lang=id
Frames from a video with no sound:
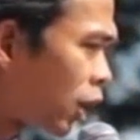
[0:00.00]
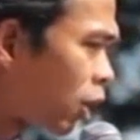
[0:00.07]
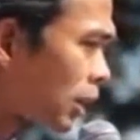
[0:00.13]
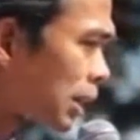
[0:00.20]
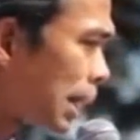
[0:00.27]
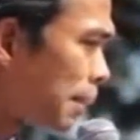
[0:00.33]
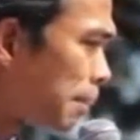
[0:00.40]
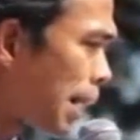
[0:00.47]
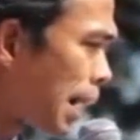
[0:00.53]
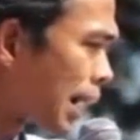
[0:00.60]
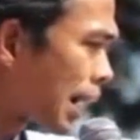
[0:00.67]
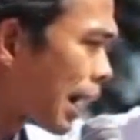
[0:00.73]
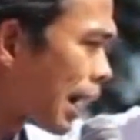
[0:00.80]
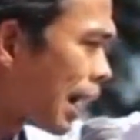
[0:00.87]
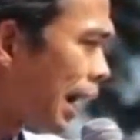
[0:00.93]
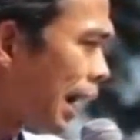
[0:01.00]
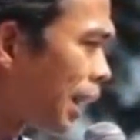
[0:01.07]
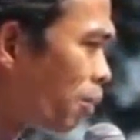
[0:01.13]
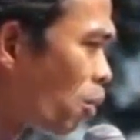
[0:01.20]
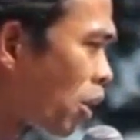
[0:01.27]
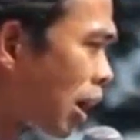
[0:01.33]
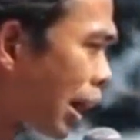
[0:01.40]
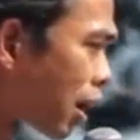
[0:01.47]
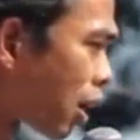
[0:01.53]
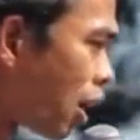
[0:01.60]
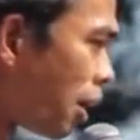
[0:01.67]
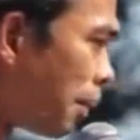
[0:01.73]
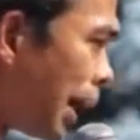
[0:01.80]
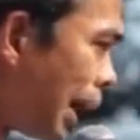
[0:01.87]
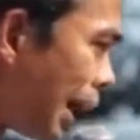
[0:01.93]
di kota Makkah
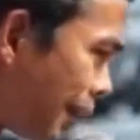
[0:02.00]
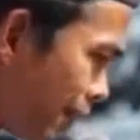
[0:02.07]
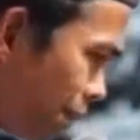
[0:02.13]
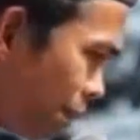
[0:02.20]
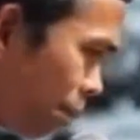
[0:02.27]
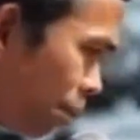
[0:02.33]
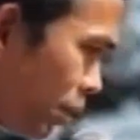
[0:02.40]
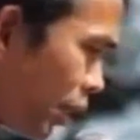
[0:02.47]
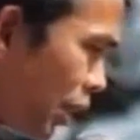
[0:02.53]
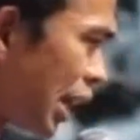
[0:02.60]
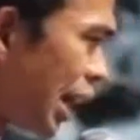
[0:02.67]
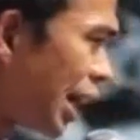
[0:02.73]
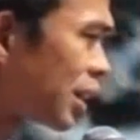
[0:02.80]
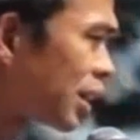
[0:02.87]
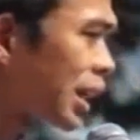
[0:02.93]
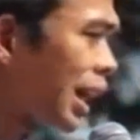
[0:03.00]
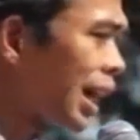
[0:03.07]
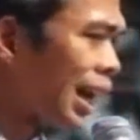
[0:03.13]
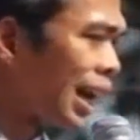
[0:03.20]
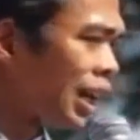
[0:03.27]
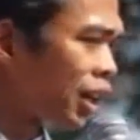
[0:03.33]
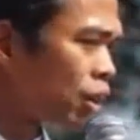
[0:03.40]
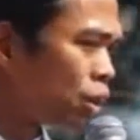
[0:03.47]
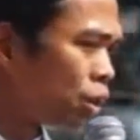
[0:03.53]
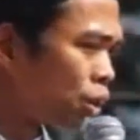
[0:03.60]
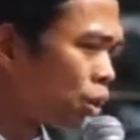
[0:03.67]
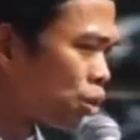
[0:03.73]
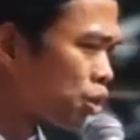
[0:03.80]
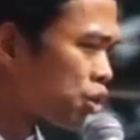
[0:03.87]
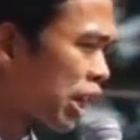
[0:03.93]
Al-Mukarramah di antara
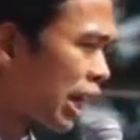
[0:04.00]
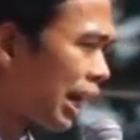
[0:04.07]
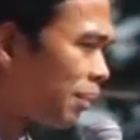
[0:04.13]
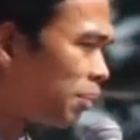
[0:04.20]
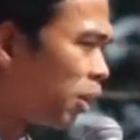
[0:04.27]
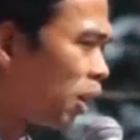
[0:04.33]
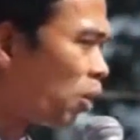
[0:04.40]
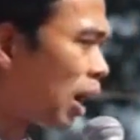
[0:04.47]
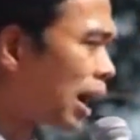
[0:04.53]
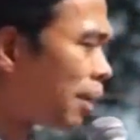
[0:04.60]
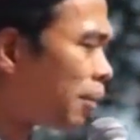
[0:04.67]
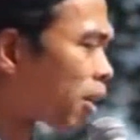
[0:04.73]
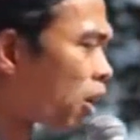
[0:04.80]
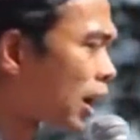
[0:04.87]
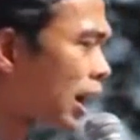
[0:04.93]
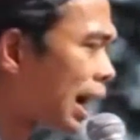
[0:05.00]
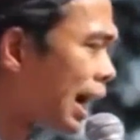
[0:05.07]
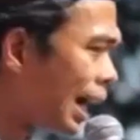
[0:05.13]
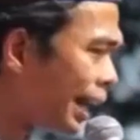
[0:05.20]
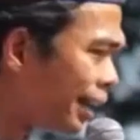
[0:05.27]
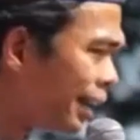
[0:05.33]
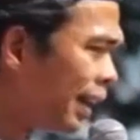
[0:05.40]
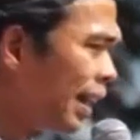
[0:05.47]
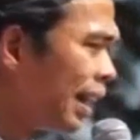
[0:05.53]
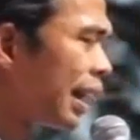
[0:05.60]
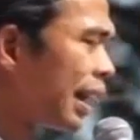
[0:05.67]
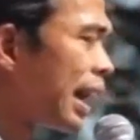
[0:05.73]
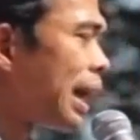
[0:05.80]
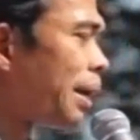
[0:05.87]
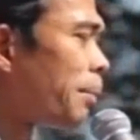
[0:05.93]
guru Syekh Abdul Wahab Rokan
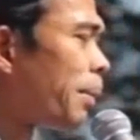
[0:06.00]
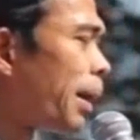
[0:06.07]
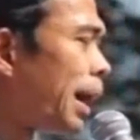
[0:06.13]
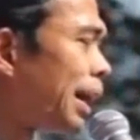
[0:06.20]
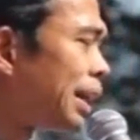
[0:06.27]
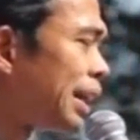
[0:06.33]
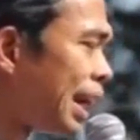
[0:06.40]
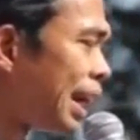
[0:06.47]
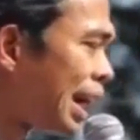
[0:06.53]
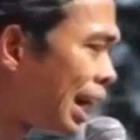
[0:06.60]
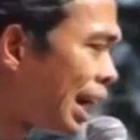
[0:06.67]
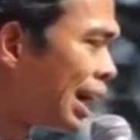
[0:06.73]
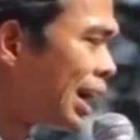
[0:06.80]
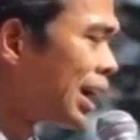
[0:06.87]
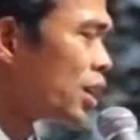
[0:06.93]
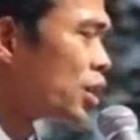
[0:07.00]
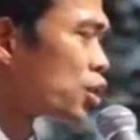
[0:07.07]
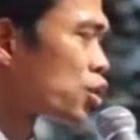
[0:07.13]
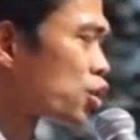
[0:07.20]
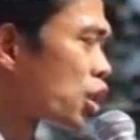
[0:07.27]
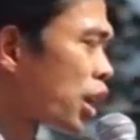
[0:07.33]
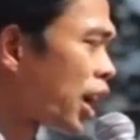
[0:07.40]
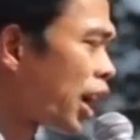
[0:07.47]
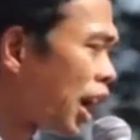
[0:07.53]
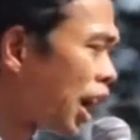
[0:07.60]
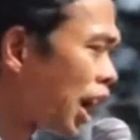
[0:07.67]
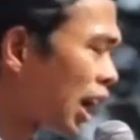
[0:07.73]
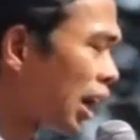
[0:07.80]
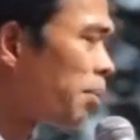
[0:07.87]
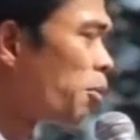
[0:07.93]
namanya
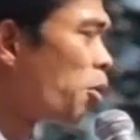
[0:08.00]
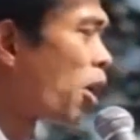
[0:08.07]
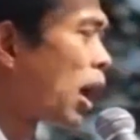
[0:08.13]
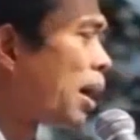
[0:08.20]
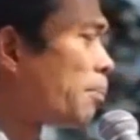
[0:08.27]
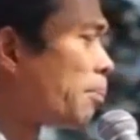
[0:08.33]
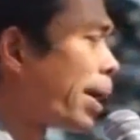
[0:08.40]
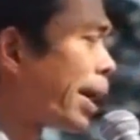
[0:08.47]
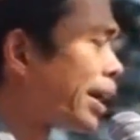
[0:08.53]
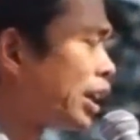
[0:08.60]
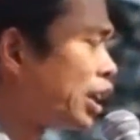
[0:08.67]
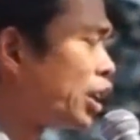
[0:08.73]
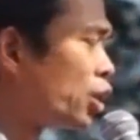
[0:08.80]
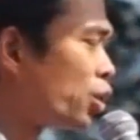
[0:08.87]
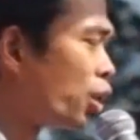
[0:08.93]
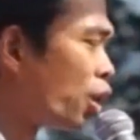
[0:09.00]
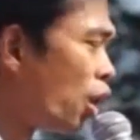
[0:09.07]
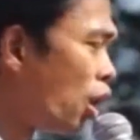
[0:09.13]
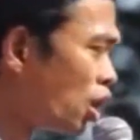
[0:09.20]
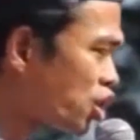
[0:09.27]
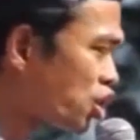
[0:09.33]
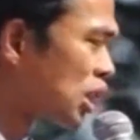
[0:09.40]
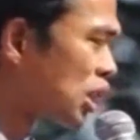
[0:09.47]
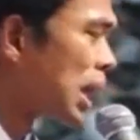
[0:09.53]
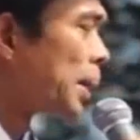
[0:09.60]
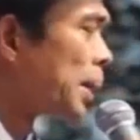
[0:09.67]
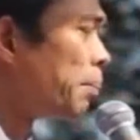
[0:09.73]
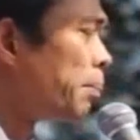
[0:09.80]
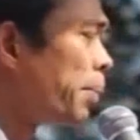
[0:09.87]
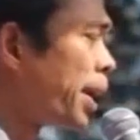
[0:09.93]
Syekh Muhammad Yunus
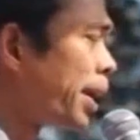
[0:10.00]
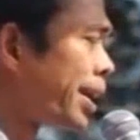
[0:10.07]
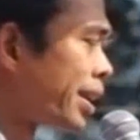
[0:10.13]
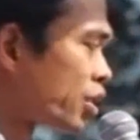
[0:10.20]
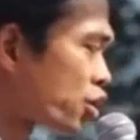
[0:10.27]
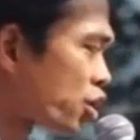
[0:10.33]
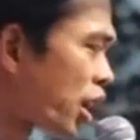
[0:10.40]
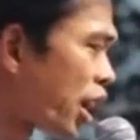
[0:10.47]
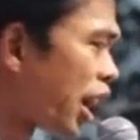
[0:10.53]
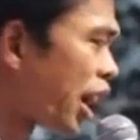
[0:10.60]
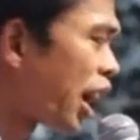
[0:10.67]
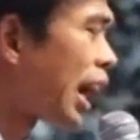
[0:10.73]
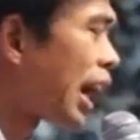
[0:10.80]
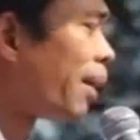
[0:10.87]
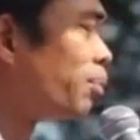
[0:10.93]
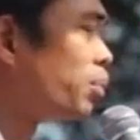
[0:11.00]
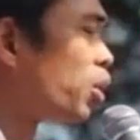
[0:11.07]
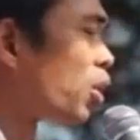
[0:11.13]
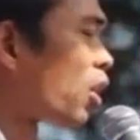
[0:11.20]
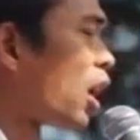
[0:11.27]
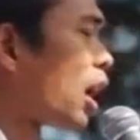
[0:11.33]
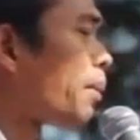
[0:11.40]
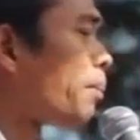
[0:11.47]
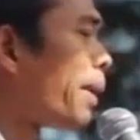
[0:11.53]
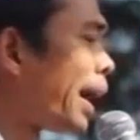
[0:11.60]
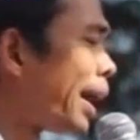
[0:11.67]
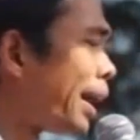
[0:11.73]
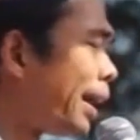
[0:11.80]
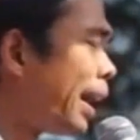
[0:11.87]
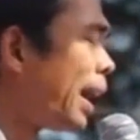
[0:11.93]
bin Syekh
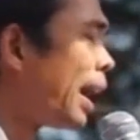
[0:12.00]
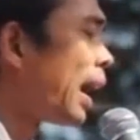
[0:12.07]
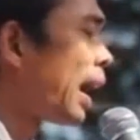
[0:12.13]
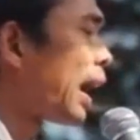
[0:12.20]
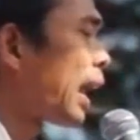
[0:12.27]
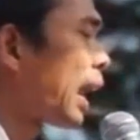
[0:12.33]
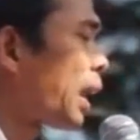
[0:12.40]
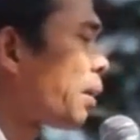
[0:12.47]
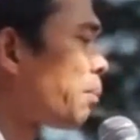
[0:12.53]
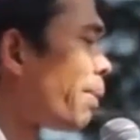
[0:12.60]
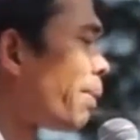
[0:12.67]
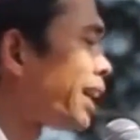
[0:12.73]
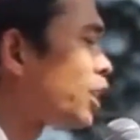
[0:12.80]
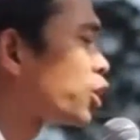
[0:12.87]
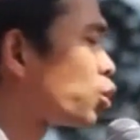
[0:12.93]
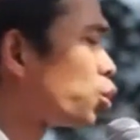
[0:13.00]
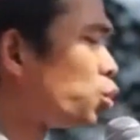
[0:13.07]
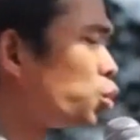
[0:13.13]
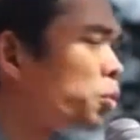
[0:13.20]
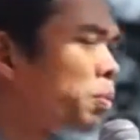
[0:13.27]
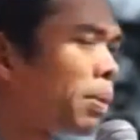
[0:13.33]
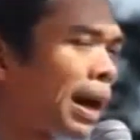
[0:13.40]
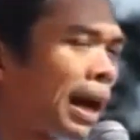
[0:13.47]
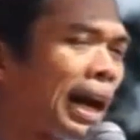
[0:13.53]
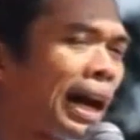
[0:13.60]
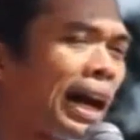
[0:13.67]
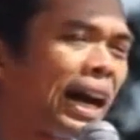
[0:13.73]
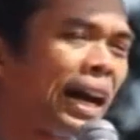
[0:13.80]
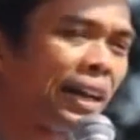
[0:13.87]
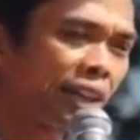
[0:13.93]
Abdurrahman Al-Batu
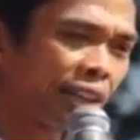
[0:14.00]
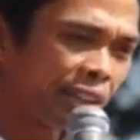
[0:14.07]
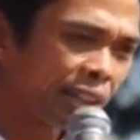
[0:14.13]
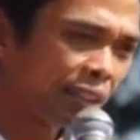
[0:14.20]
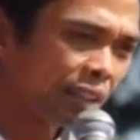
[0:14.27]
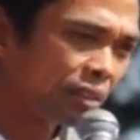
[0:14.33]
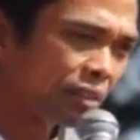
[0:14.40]
Bahari.